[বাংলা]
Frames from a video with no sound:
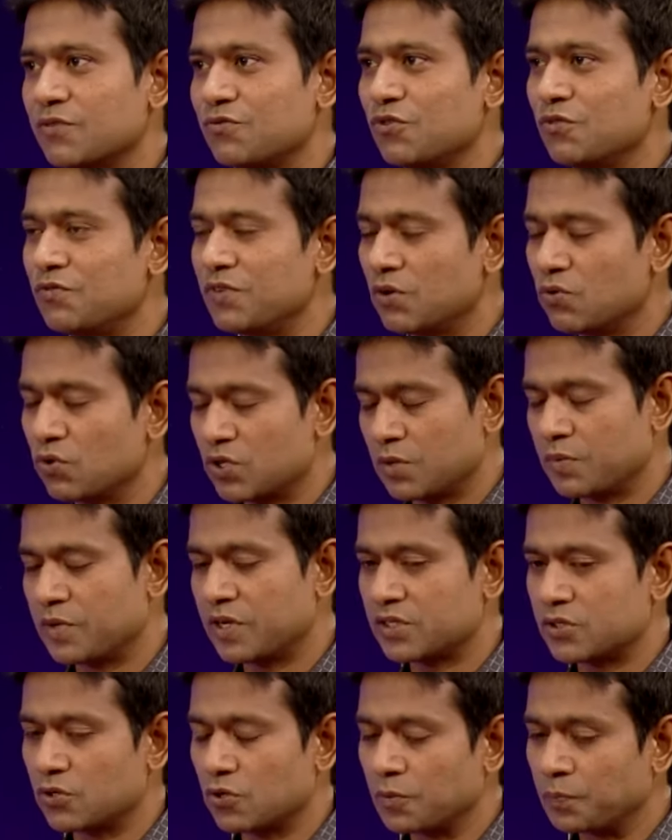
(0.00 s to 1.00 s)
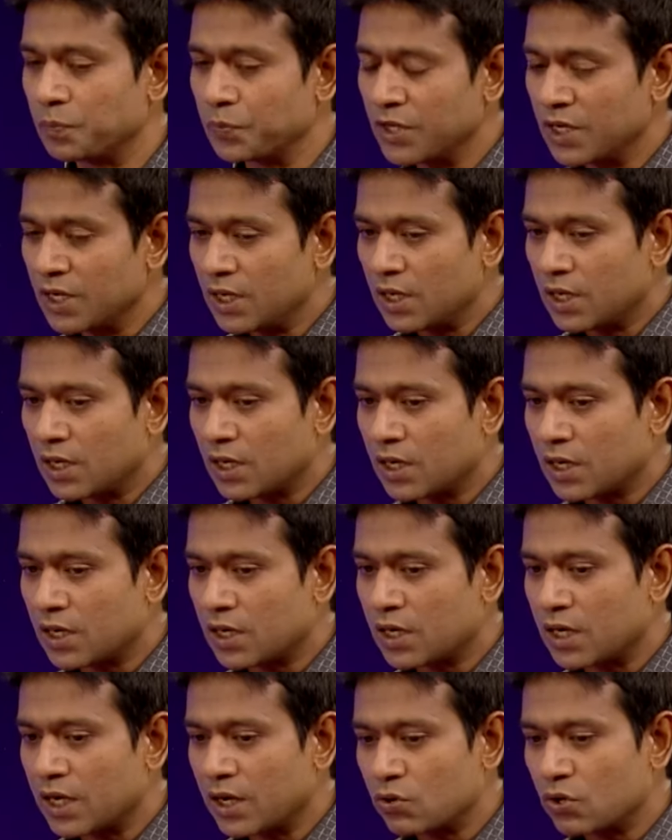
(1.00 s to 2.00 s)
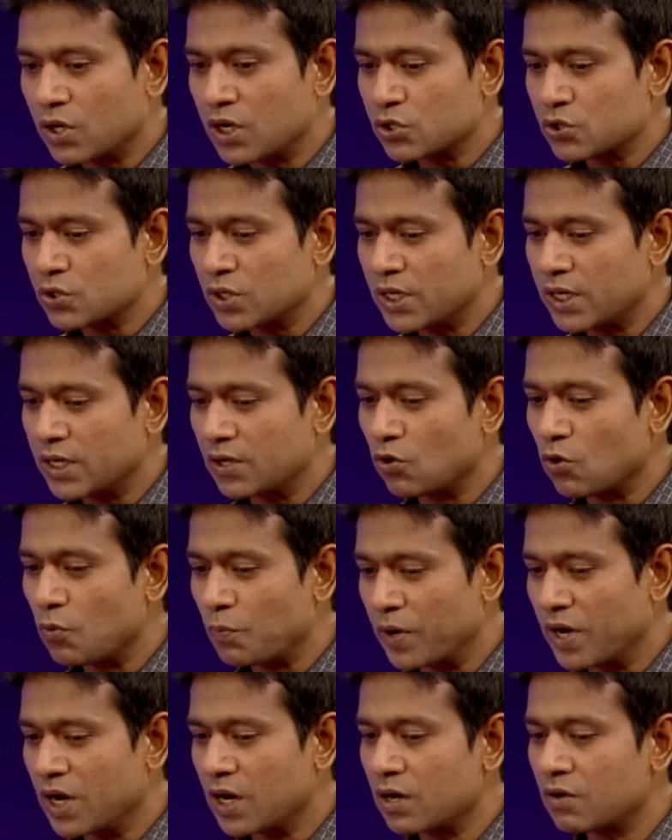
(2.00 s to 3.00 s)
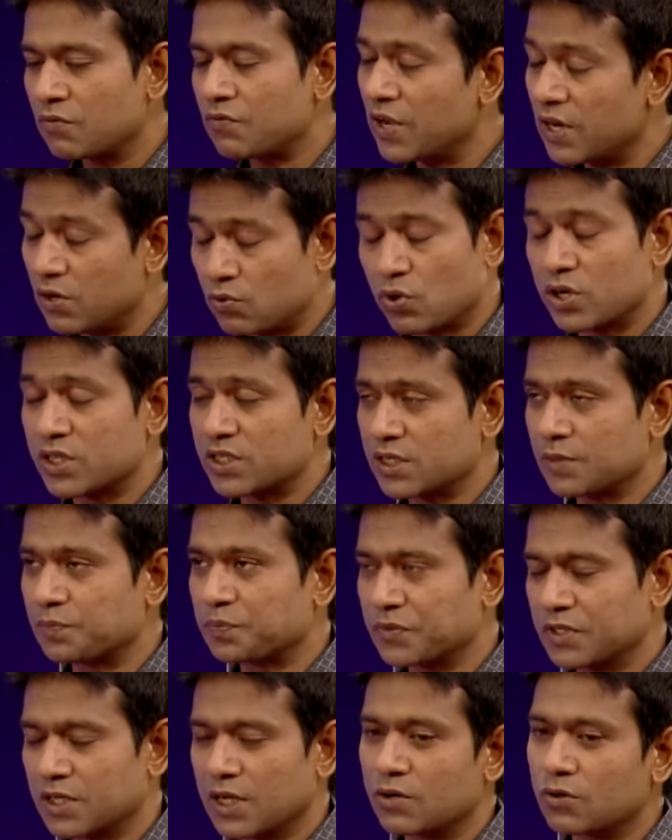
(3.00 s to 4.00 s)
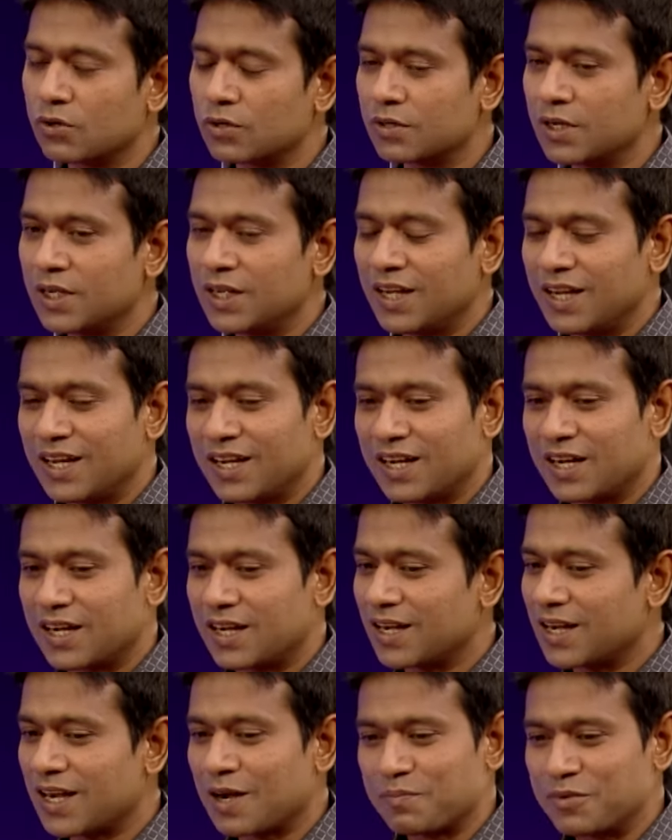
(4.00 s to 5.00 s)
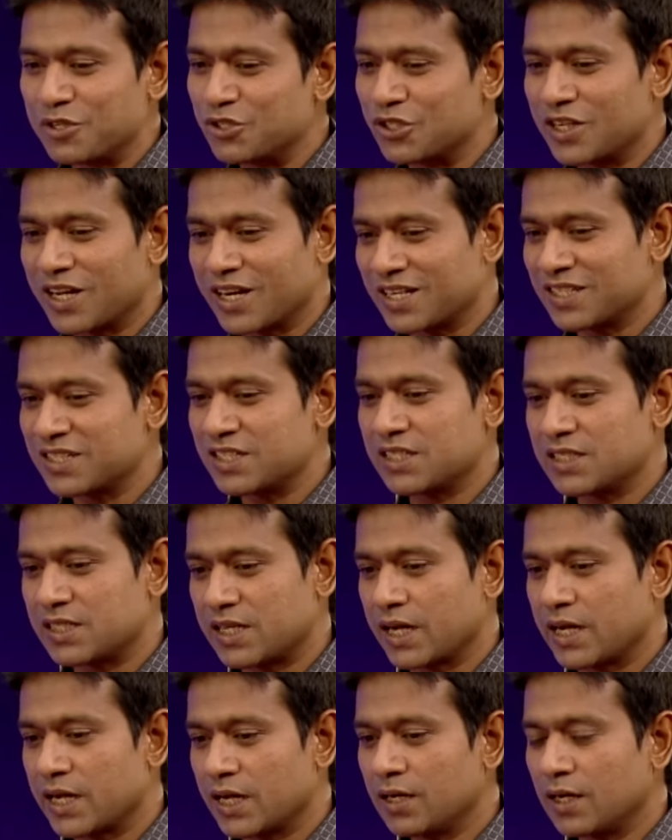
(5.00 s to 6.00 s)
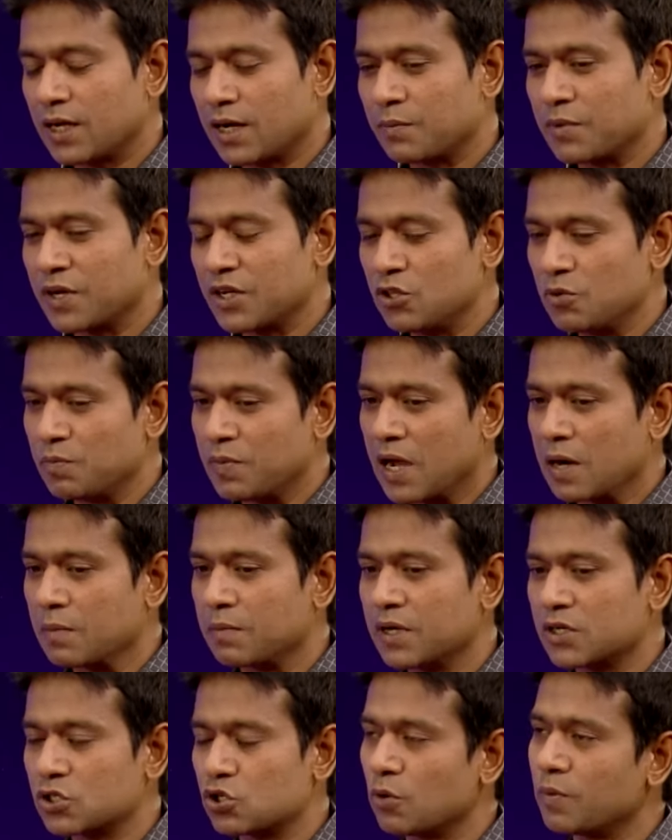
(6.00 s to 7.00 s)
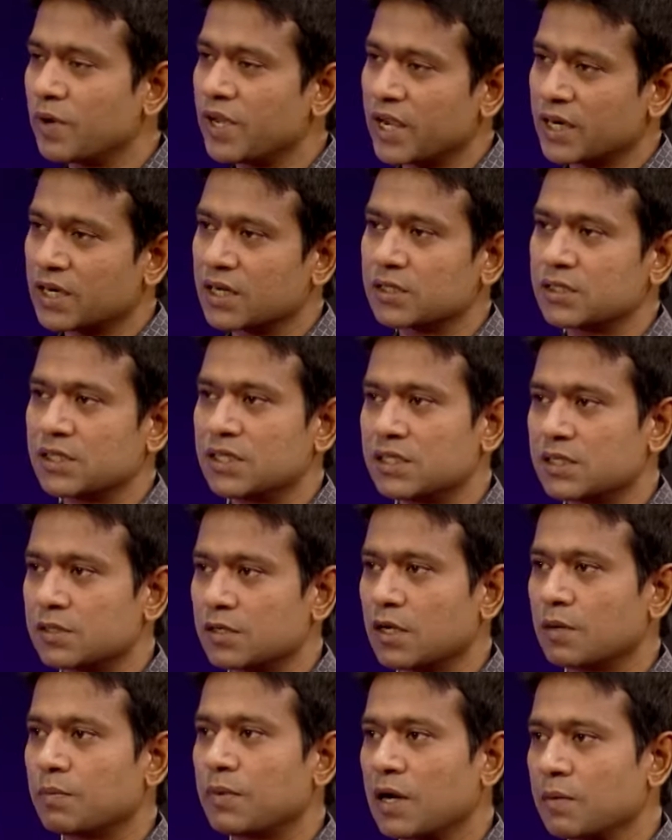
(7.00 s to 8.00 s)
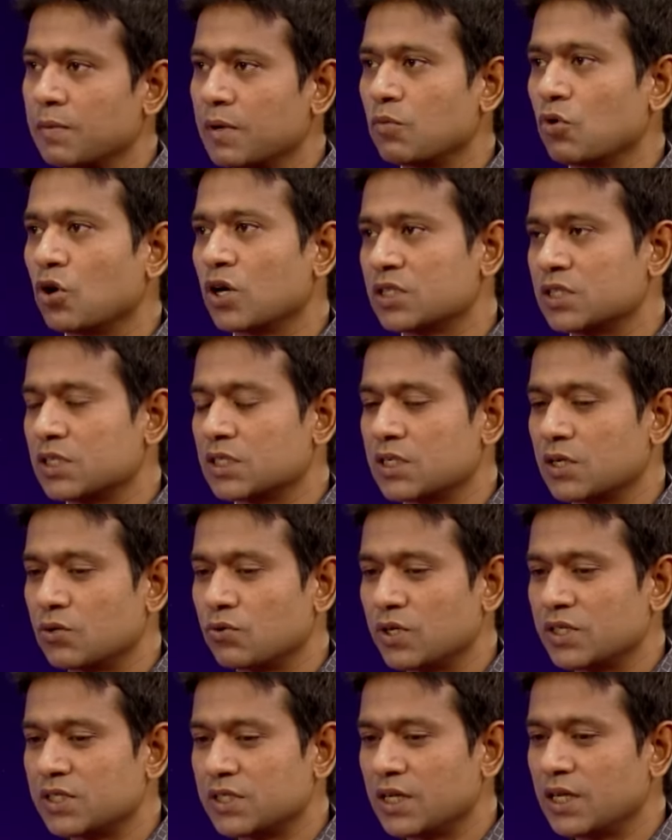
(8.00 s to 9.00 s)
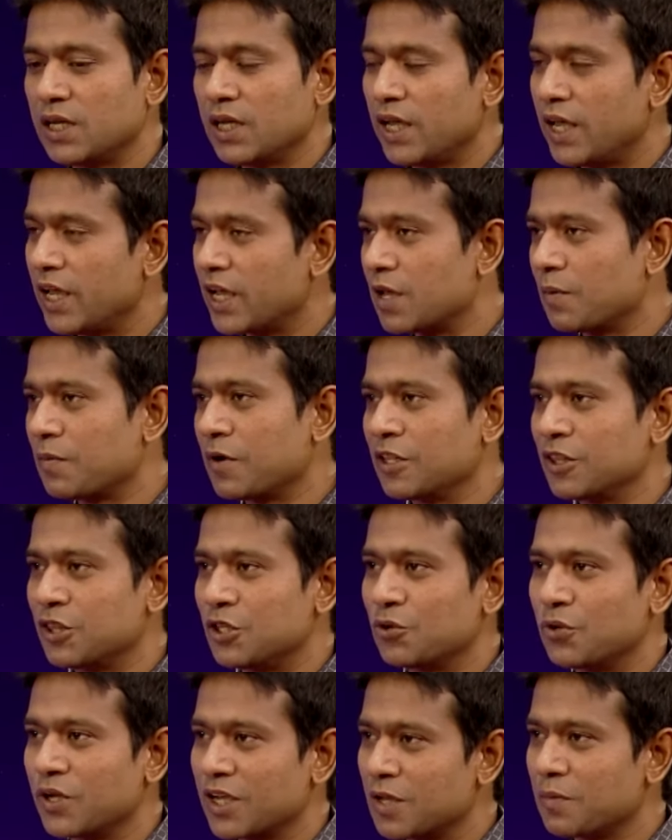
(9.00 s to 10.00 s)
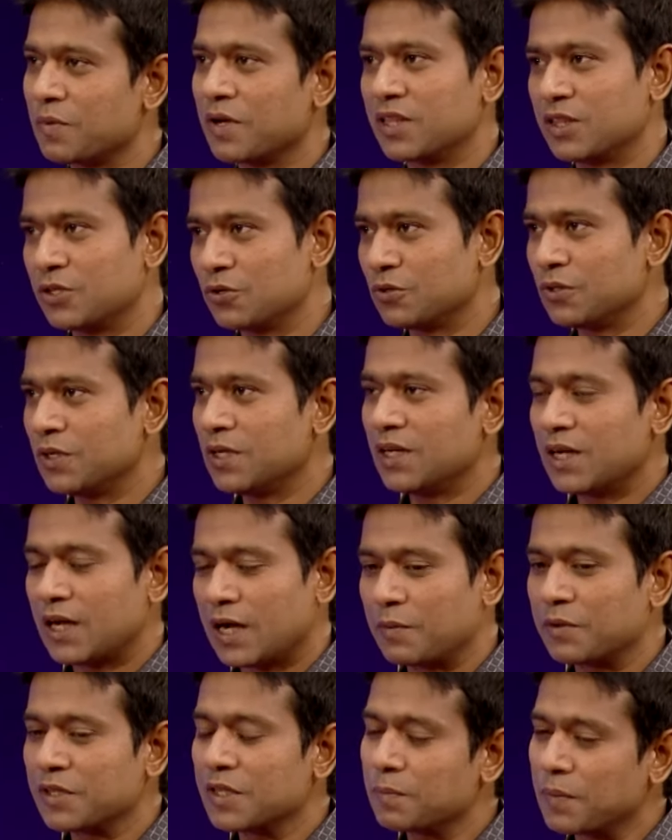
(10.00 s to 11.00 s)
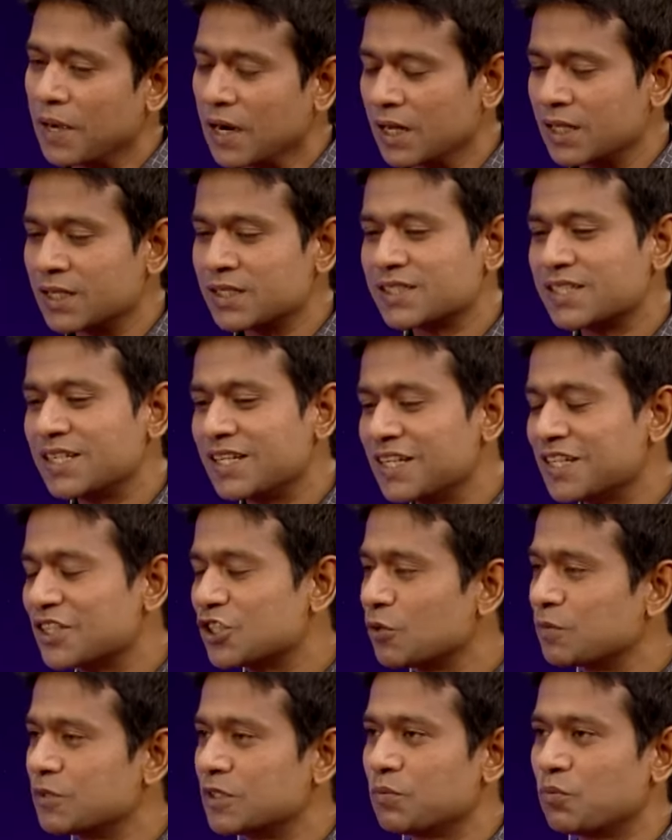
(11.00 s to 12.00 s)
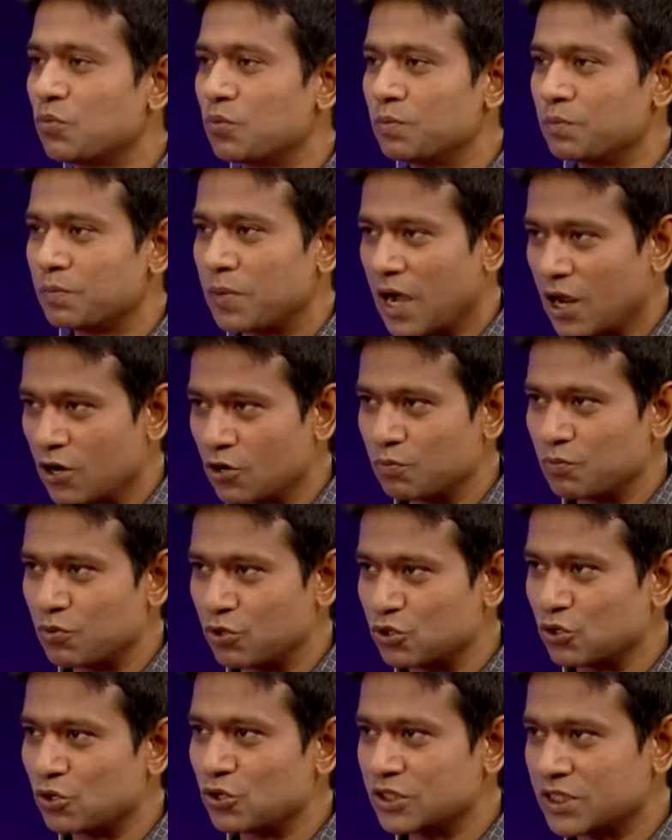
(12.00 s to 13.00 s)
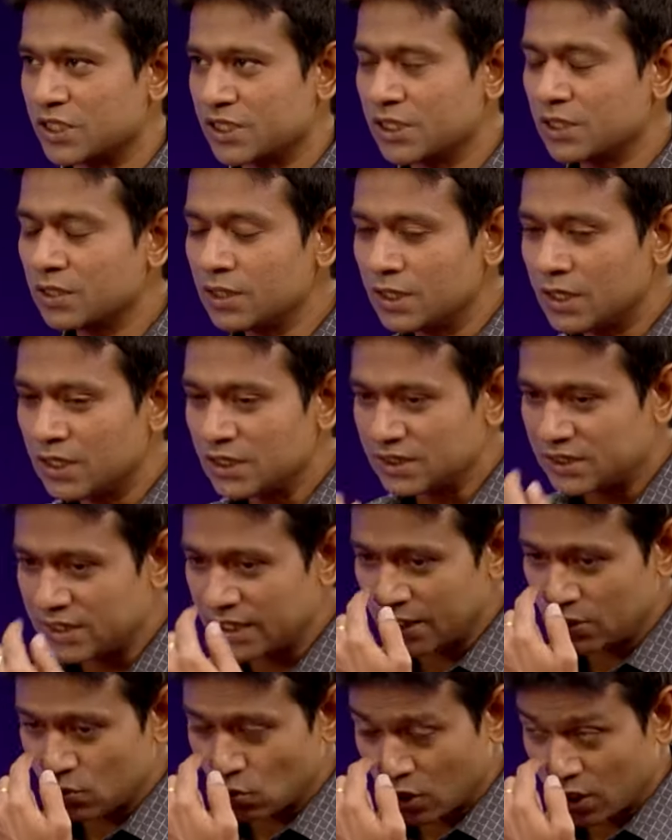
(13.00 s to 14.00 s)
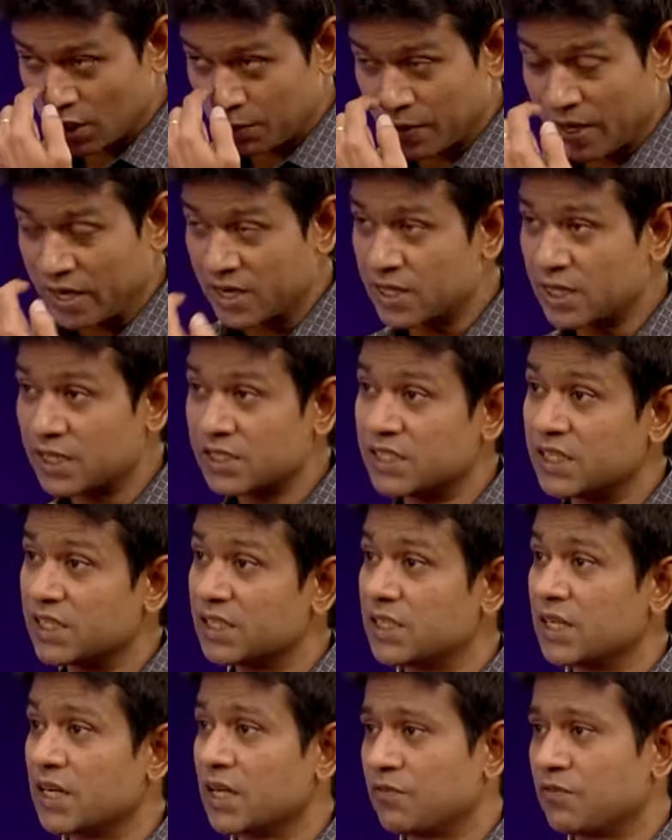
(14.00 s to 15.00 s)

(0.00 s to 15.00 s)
ফুলফিল করতে পেরেছিল এখন আসলে ওপেনাররা ফেল করেছে এখন আপনি যদি একটা জিনিস দেখেন আমরা কিন্তু বারবার সবাই একটা জিনিস বারবার বলার চেষ্টা করি যে একে বাদ দাও একে বাদ দাও আমাদের বাংলাদেশ ক্রিকেটের সবচেয়ে ভালো প্রচলন যেটা যে দলের বাইরে থেকে সে সেরা